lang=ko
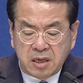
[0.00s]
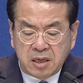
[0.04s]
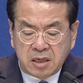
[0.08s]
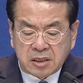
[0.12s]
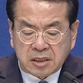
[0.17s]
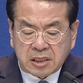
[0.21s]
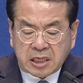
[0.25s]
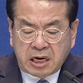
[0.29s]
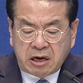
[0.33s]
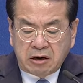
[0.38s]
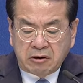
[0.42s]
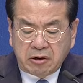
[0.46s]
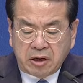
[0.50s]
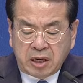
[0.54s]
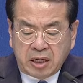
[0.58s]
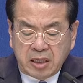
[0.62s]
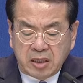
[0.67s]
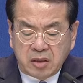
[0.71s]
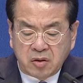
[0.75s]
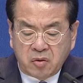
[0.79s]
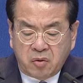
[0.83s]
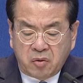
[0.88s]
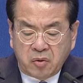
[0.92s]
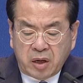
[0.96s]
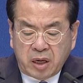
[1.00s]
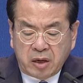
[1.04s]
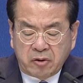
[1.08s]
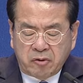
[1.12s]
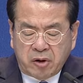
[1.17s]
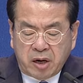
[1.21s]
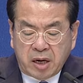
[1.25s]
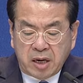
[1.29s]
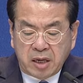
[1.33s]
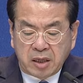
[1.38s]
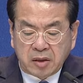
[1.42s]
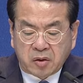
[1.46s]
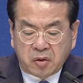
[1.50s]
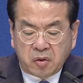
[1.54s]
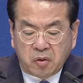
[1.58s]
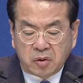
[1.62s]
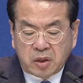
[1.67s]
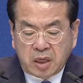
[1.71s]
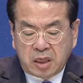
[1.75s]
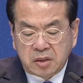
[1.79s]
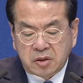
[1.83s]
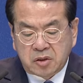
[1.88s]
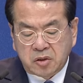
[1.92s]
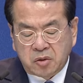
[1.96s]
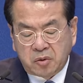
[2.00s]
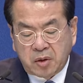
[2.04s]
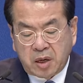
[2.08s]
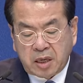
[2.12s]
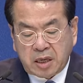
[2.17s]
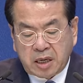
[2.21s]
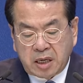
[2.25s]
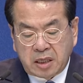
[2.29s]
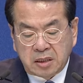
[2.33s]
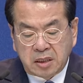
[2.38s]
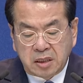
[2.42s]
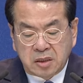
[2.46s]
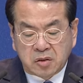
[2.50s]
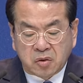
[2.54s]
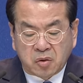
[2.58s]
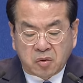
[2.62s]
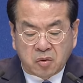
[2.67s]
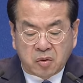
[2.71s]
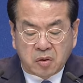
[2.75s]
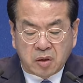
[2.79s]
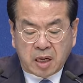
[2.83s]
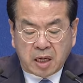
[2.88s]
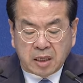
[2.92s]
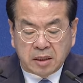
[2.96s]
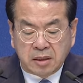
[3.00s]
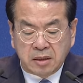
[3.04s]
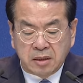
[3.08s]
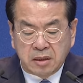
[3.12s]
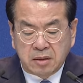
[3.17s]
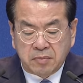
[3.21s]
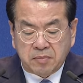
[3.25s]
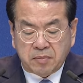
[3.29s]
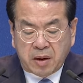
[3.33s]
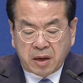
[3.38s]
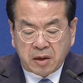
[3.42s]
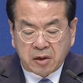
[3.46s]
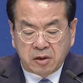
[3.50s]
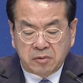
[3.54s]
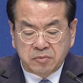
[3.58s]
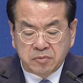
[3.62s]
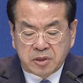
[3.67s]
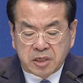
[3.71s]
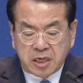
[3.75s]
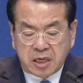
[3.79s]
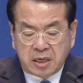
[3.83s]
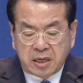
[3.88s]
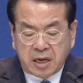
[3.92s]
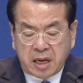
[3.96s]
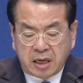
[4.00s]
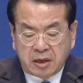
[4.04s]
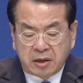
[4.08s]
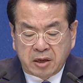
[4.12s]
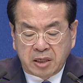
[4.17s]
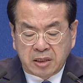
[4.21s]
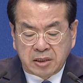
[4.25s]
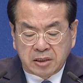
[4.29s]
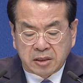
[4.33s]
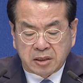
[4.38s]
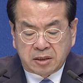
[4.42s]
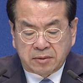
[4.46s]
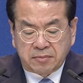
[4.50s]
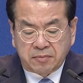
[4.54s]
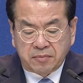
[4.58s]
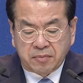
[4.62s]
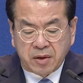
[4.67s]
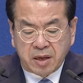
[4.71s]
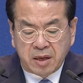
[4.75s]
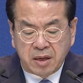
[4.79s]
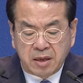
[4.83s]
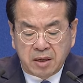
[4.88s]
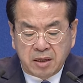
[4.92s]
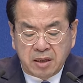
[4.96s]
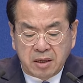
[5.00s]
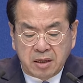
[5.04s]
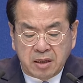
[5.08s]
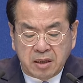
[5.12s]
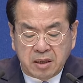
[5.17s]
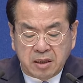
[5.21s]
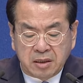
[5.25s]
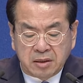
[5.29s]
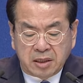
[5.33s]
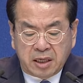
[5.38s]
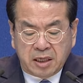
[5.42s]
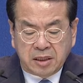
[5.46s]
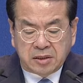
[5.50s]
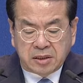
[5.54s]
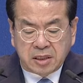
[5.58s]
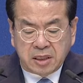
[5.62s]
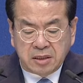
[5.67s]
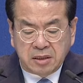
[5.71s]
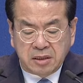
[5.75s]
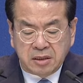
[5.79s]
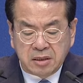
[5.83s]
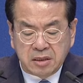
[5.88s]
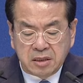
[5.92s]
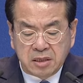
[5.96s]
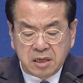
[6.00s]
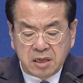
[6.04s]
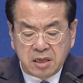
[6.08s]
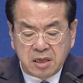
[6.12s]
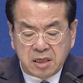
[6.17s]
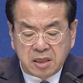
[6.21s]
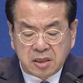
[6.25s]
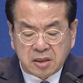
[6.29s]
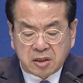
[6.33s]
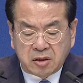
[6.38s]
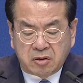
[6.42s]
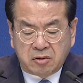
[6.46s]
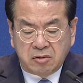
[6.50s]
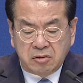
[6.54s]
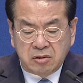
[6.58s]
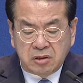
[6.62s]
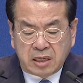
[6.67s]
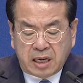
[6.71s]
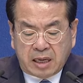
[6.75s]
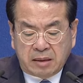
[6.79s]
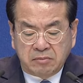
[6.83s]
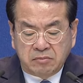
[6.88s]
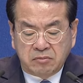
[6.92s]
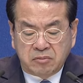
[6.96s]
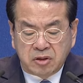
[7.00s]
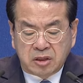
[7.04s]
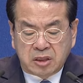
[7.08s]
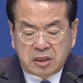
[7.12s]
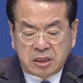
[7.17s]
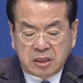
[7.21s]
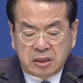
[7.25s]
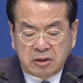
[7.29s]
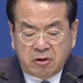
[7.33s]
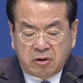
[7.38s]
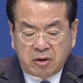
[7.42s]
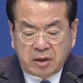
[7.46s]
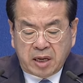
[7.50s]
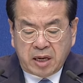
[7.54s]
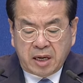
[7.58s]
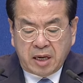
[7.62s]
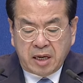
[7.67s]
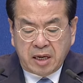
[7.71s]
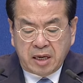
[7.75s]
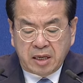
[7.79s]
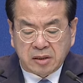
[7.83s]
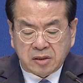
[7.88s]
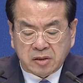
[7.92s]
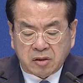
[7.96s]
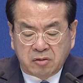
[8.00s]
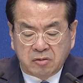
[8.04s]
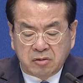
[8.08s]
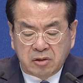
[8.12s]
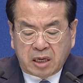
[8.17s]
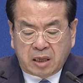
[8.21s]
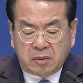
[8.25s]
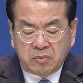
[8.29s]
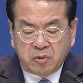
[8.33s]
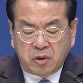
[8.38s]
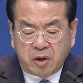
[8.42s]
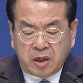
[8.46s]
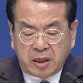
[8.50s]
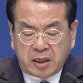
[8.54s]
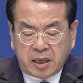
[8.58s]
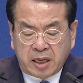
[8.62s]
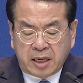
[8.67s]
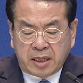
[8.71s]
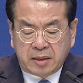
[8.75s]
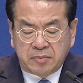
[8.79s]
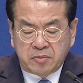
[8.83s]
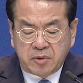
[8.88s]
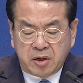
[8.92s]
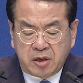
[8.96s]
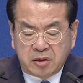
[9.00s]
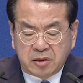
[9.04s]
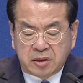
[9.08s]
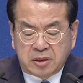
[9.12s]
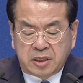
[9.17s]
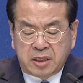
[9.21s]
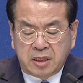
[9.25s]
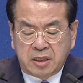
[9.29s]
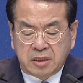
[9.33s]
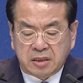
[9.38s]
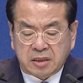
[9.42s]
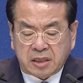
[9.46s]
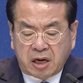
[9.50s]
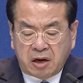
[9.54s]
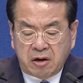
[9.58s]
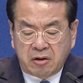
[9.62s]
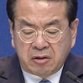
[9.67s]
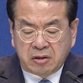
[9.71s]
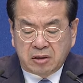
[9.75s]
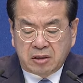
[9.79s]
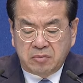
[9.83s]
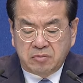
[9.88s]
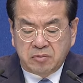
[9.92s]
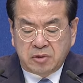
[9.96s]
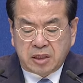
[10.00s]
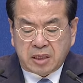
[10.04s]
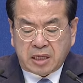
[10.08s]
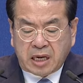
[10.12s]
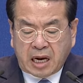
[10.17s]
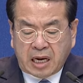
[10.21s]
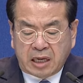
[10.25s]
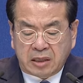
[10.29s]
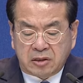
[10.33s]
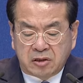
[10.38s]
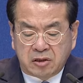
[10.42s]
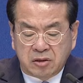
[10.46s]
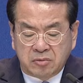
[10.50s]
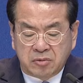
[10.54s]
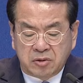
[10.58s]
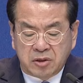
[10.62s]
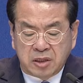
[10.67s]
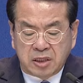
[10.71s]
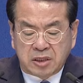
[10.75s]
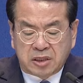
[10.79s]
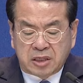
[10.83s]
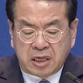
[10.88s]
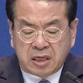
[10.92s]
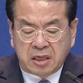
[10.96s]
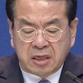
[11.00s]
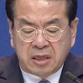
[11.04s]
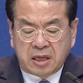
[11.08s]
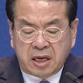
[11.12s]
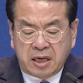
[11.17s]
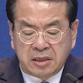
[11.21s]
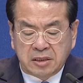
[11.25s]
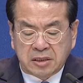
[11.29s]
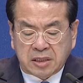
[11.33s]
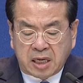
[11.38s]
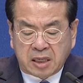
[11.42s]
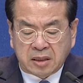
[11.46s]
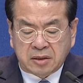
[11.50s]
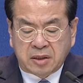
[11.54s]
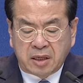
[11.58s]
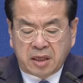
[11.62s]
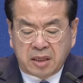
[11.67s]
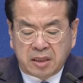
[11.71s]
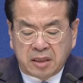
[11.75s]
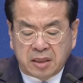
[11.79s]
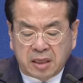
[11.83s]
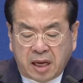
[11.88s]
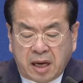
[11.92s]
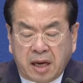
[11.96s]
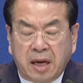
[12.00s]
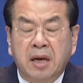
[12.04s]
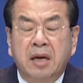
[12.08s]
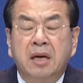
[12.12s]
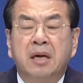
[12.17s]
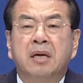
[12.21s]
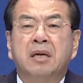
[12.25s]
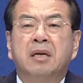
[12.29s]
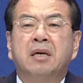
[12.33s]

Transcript: 상해인 노예와 교단총회까지 조롱하는 파렴치한 행위인 점. 넷째는 서울 남부 지원의 서울 남로에 대한 명칭 사용 금지 가처분이 제기된 상태인데